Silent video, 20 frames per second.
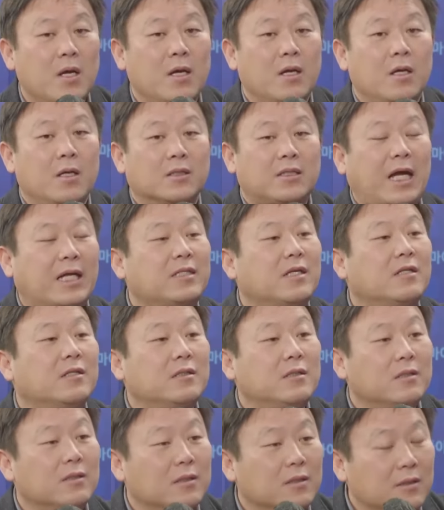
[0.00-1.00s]
사전
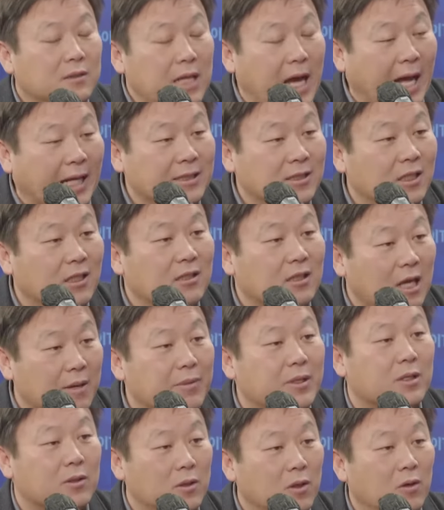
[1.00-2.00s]
안전
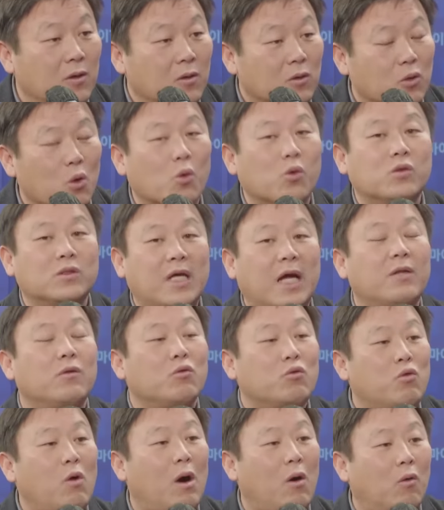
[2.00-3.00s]
대비는요
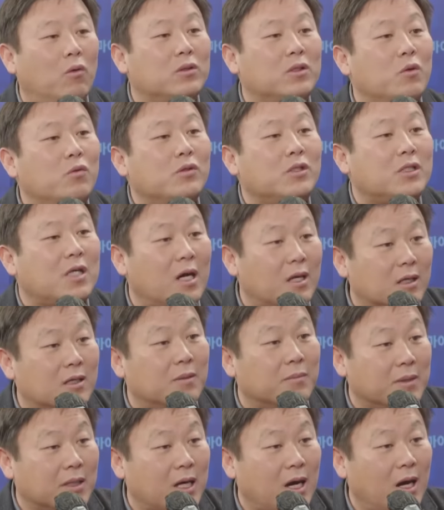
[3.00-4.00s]
용산구하고 서울시가 하는
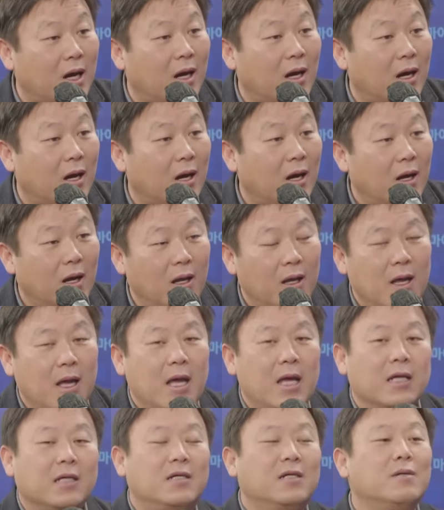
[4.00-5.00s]
겁니다.
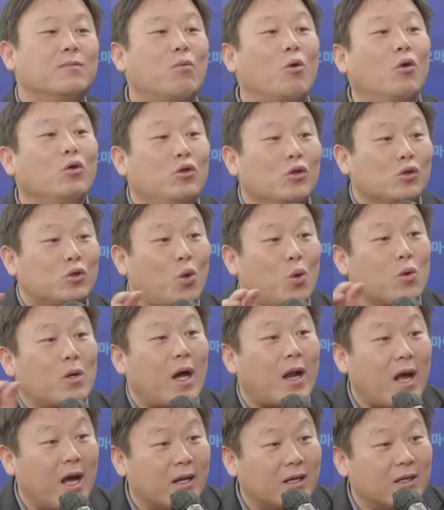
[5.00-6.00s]
그 모두를
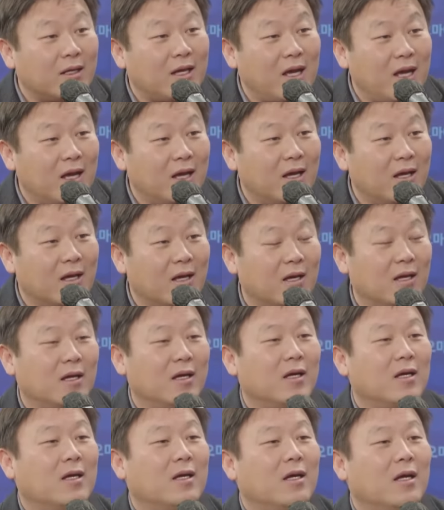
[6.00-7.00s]
총괄하는 게
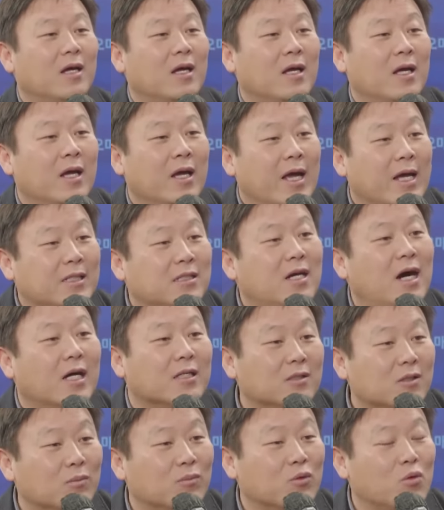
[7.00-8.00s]

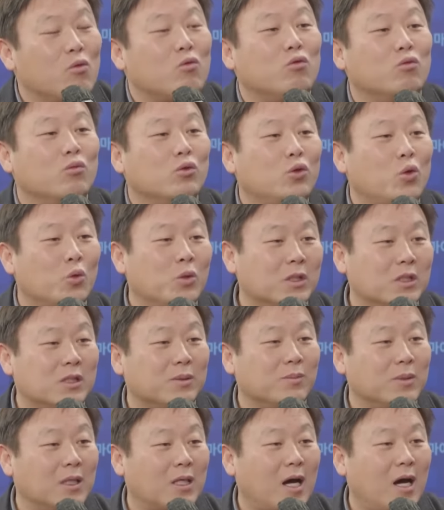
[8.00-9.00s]
행정안전부 음.
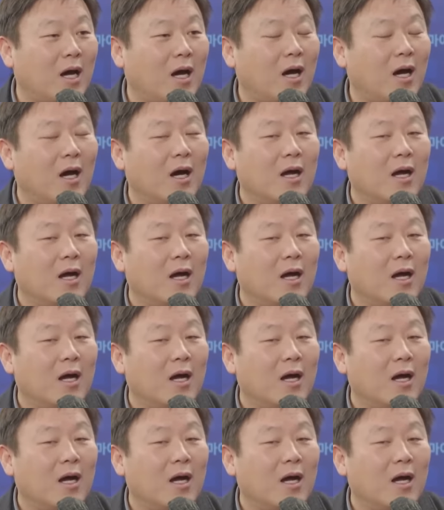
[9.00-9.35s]
국무총리십니다.